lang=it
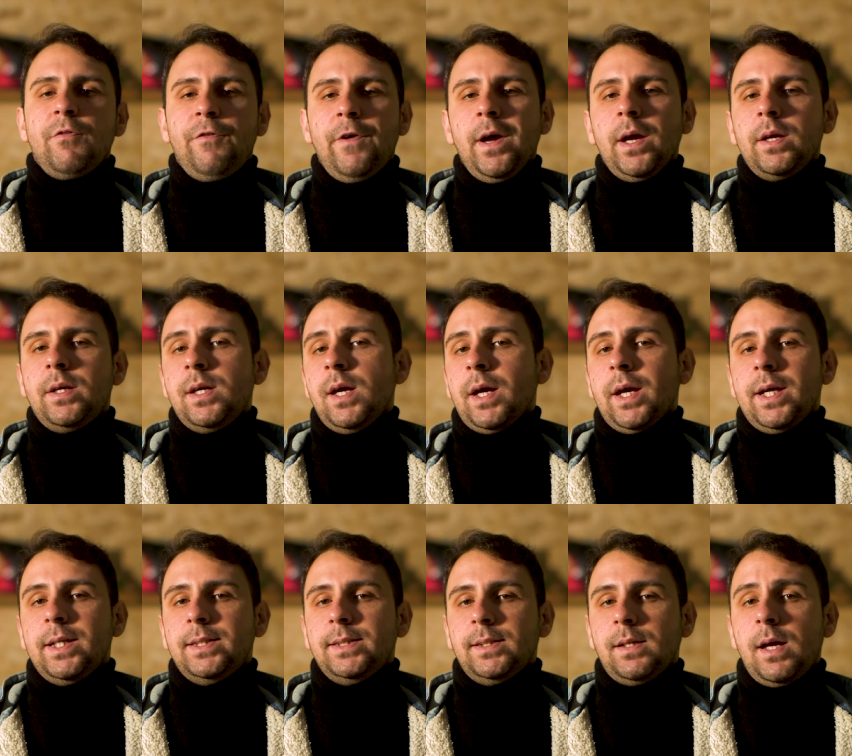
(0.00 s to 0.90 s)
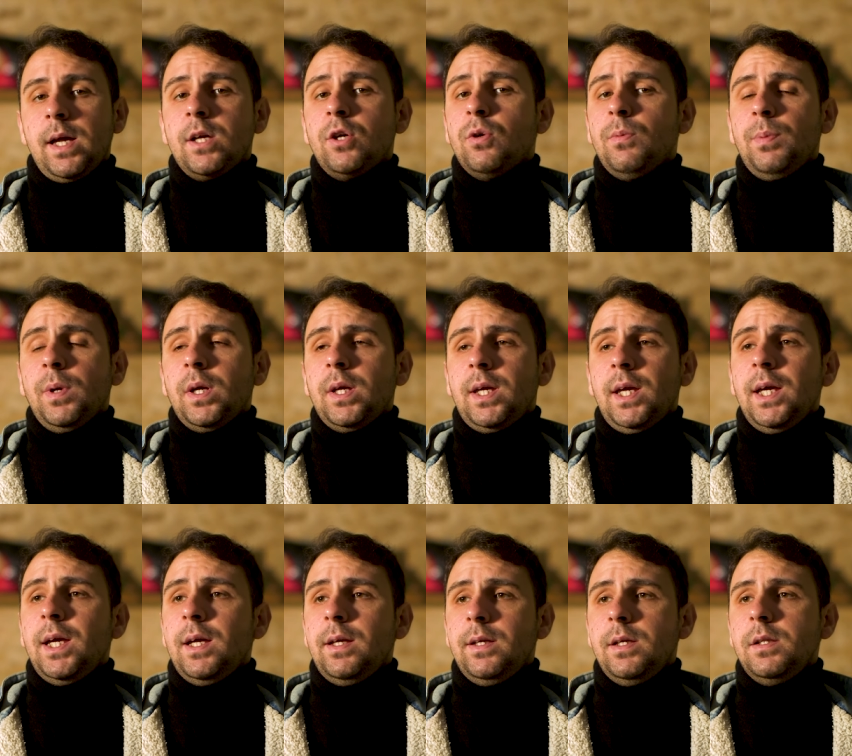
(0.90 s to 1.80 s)
fare chiarezza, ecco
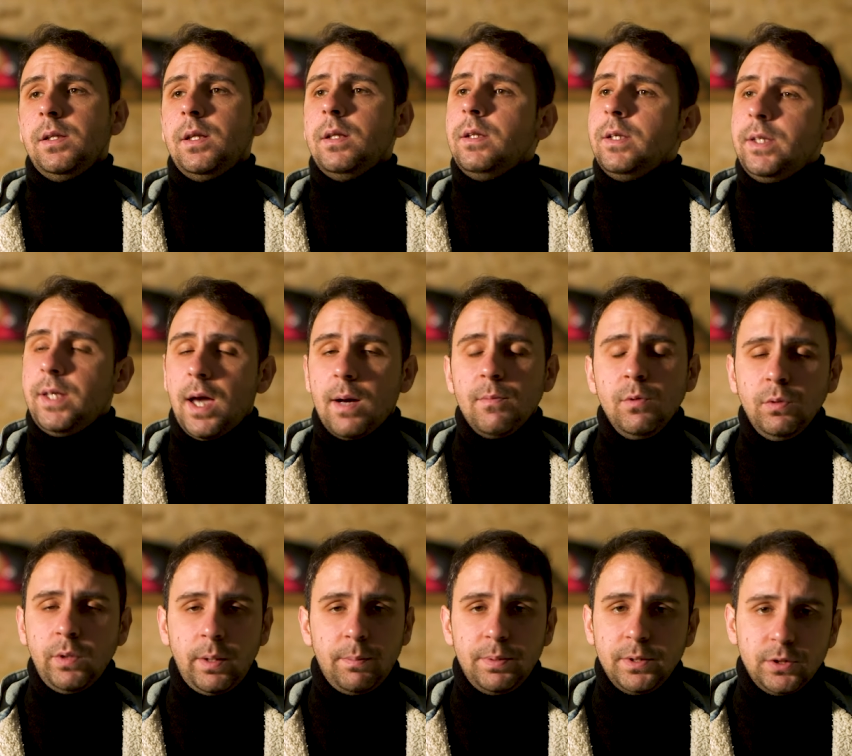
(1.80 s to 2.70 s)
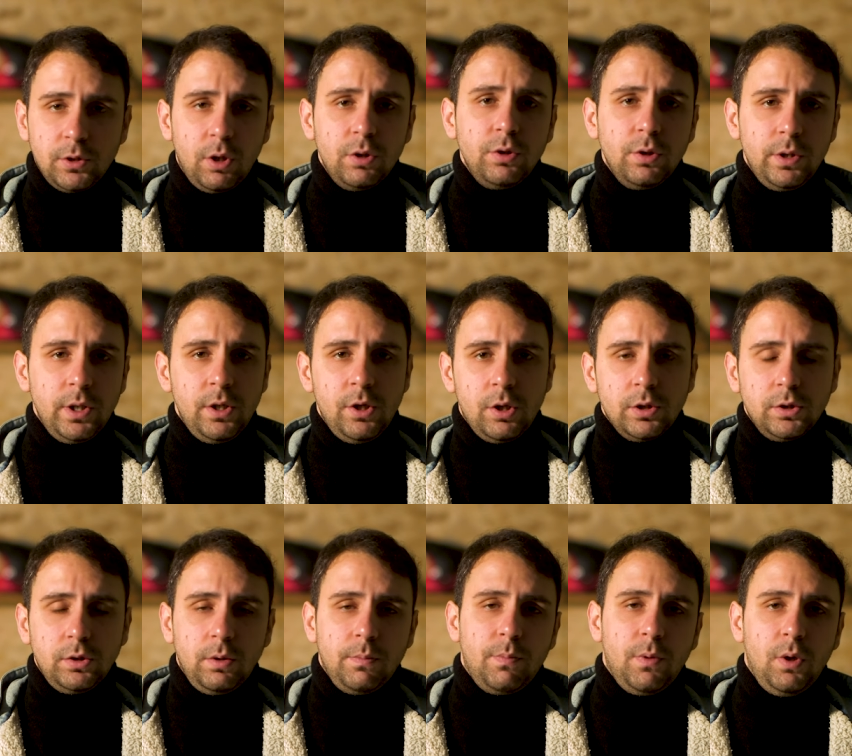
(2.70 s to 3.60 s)
perché gli dedichiamo un episodio del
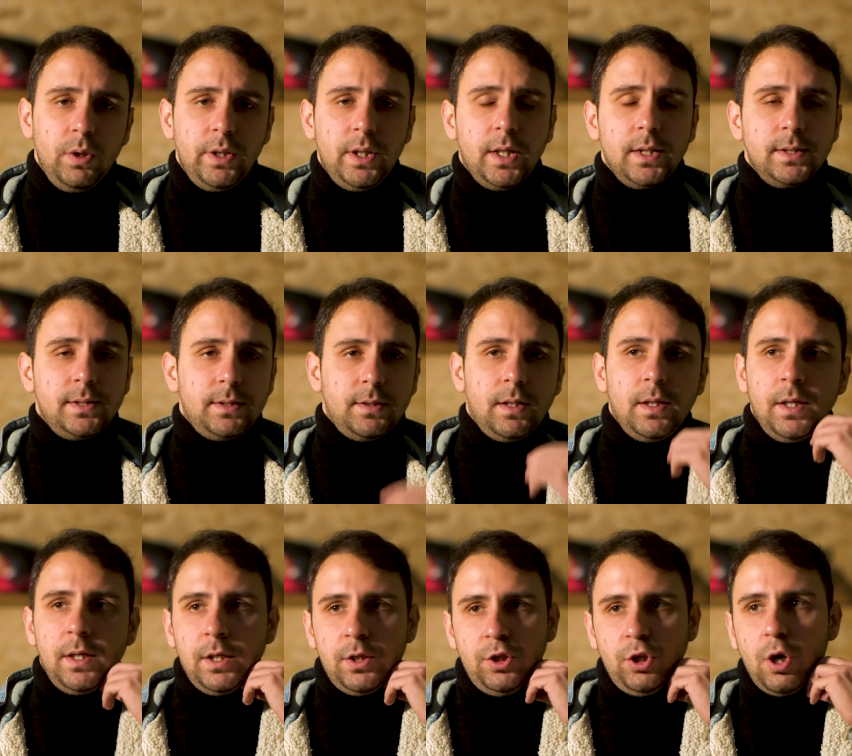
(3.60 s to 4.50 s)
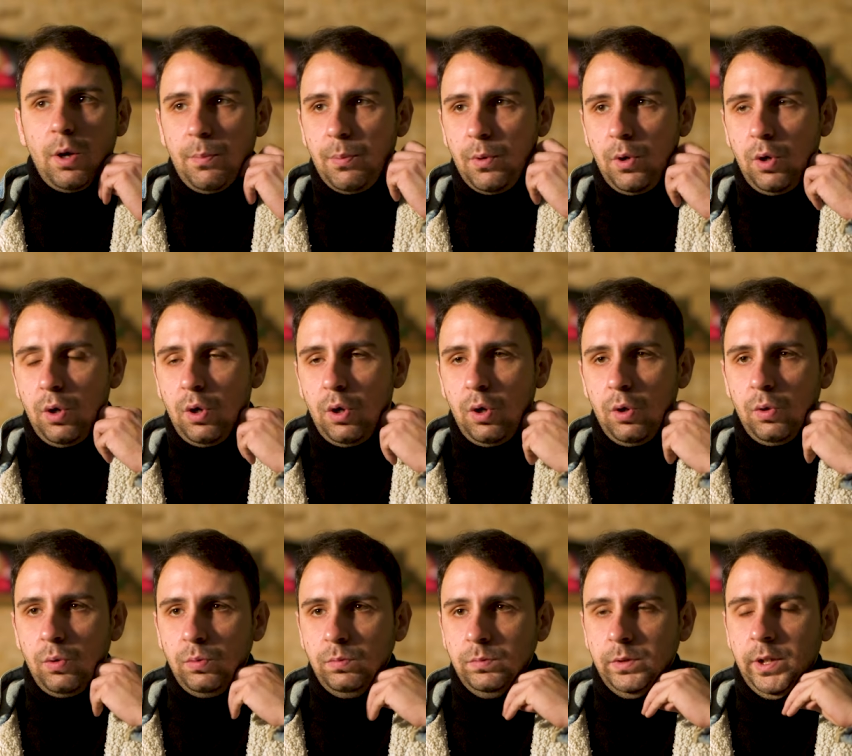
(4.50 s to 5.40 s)
nostro podcast. Dopo
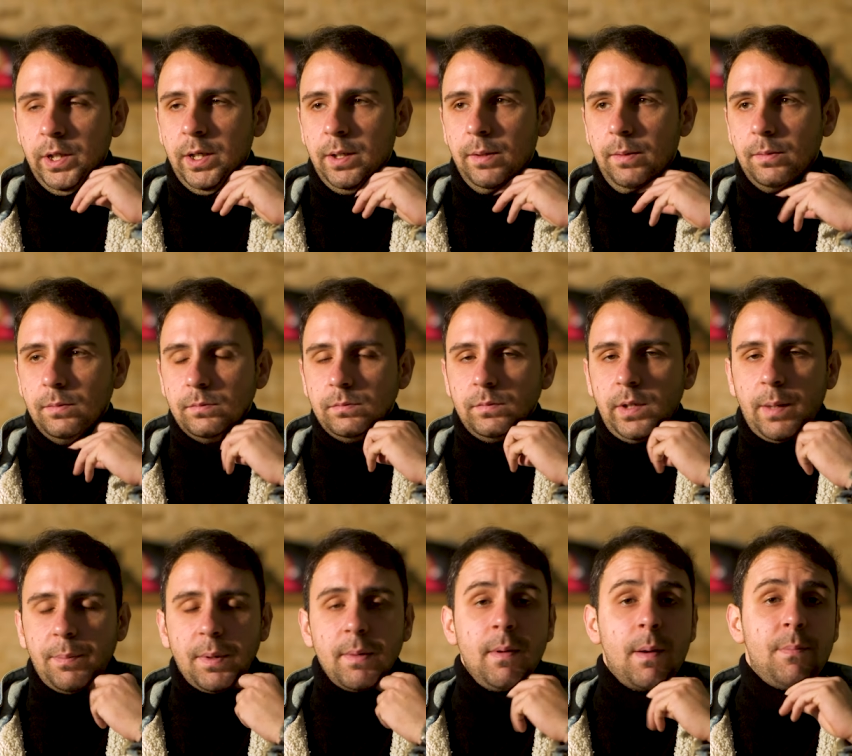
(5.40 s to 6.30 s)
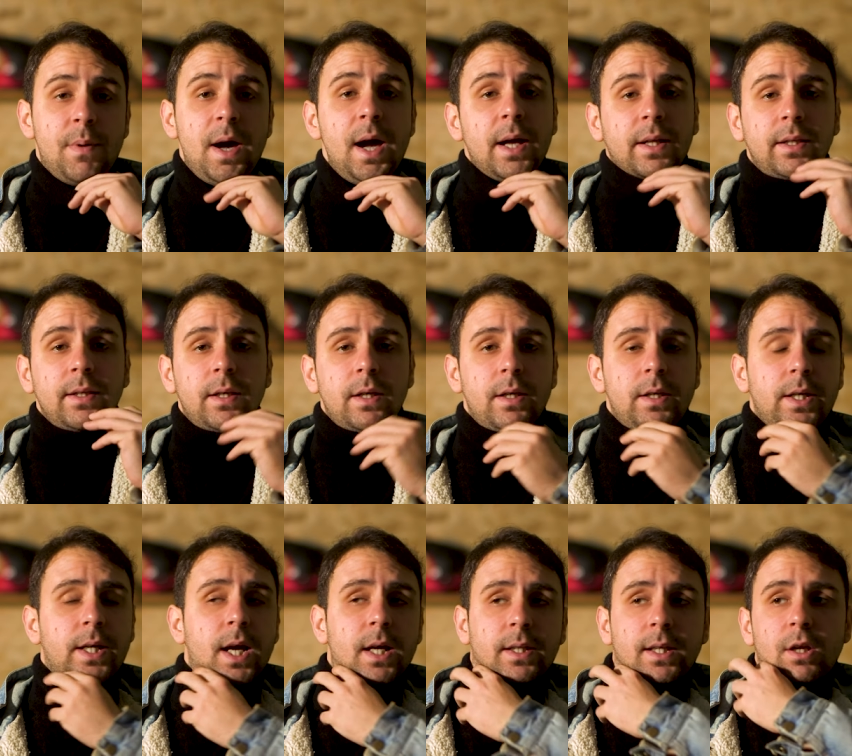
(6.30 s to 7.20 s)
un, una prima parte
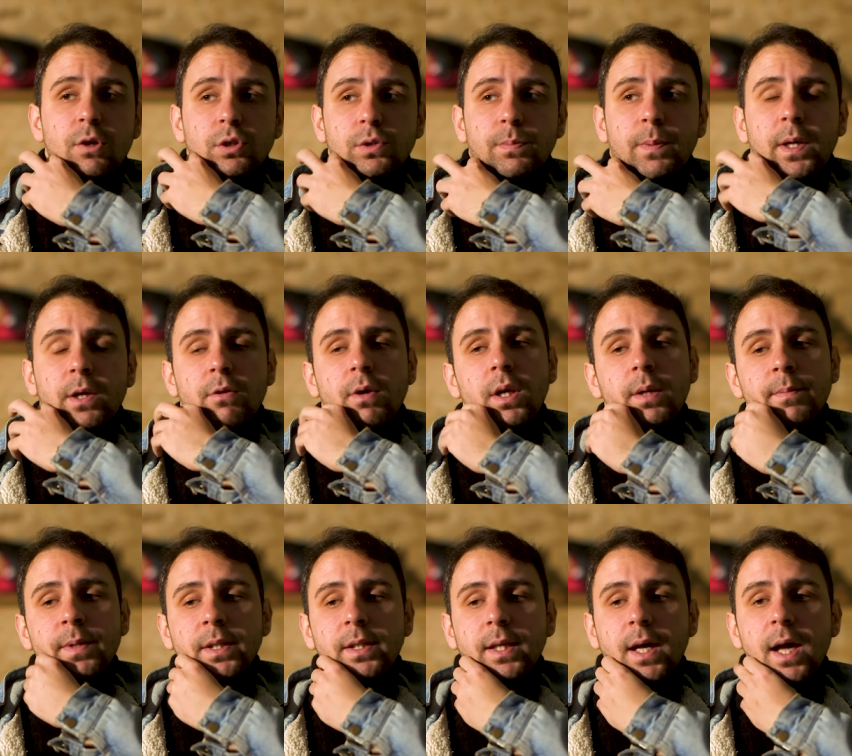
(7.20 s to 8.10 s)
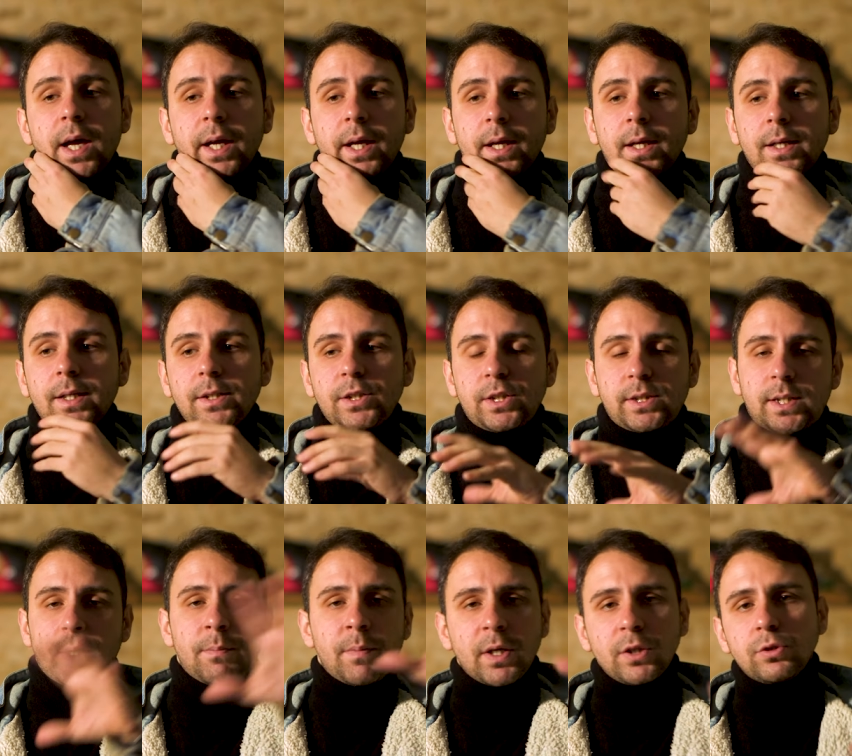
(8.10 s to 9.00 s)
dedicata allo spreco alimentare, ci
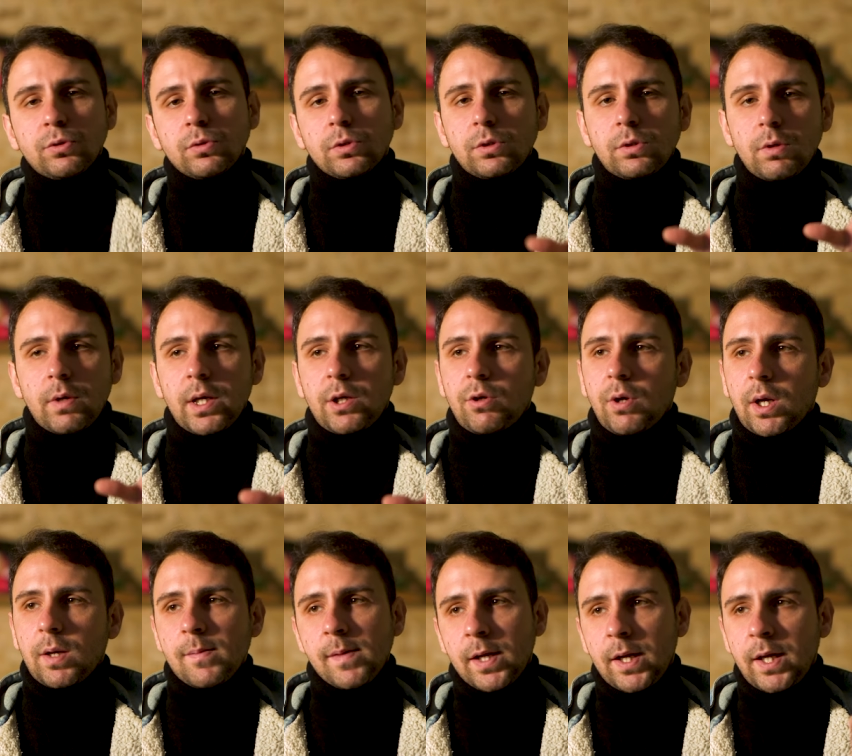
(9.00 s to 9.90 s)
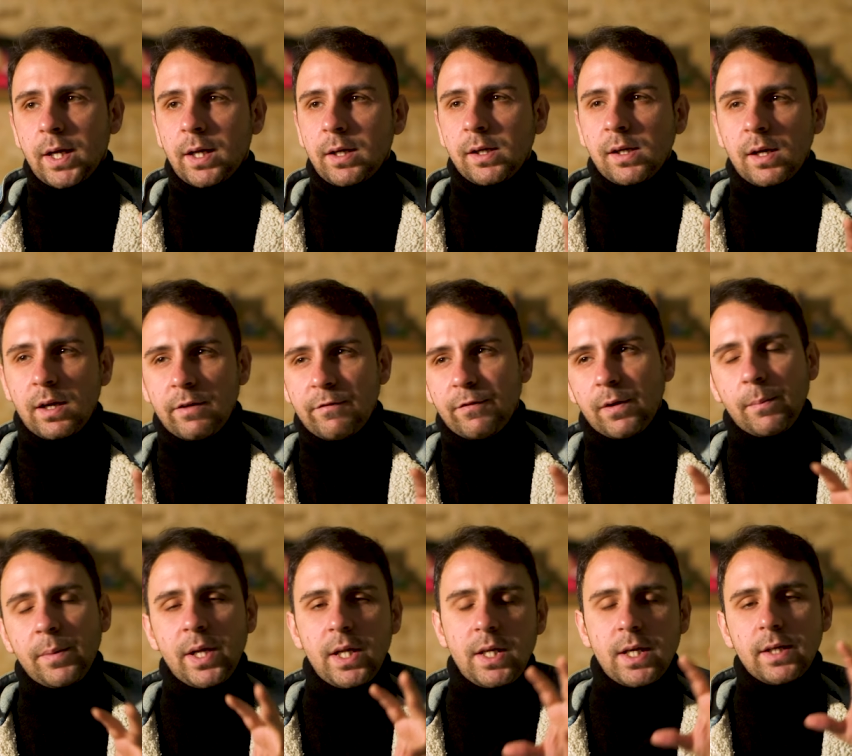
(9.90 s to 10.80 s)
sembra giusto ecco, rimanere nella
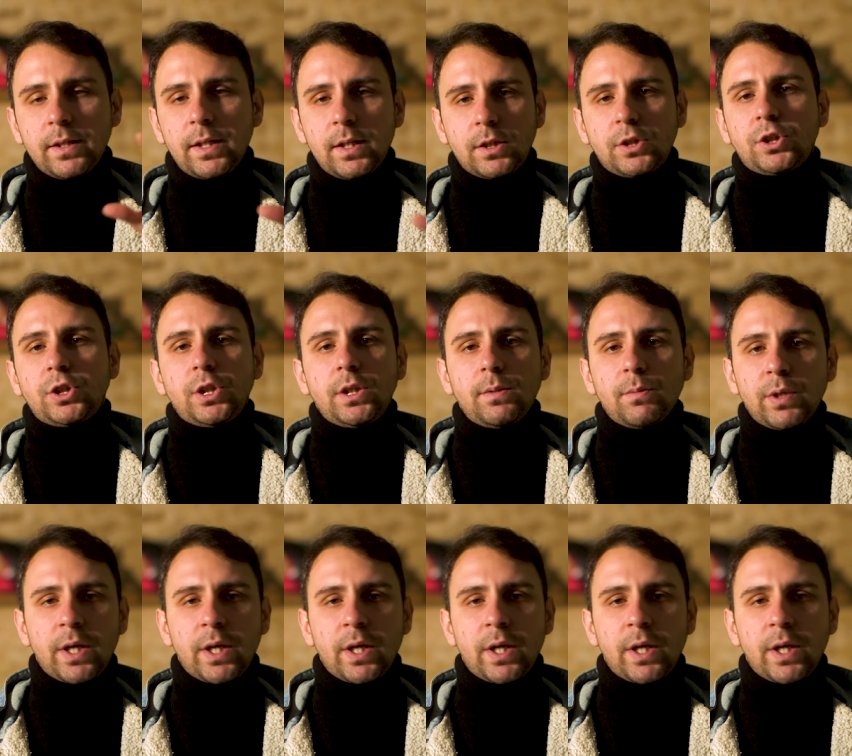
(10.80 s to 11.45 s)
famiglia del cibo,